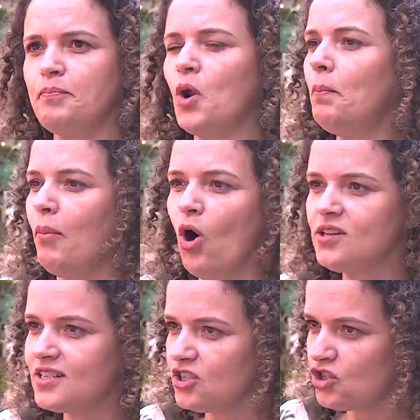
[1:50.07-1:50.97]

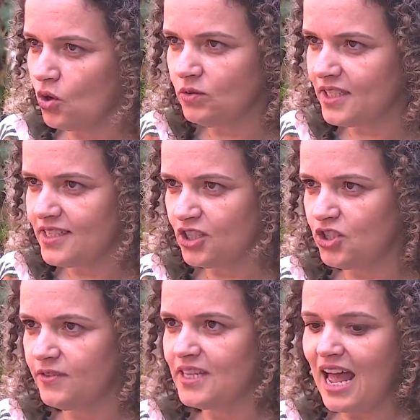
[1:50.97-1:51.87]
propostas de outras
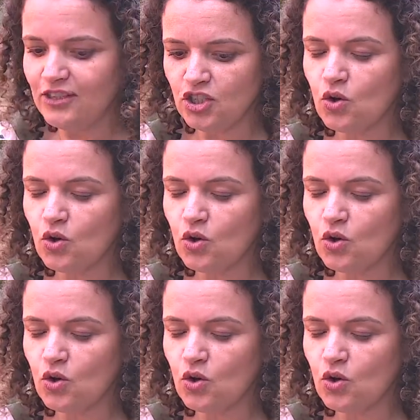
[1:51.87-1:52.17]
atividades,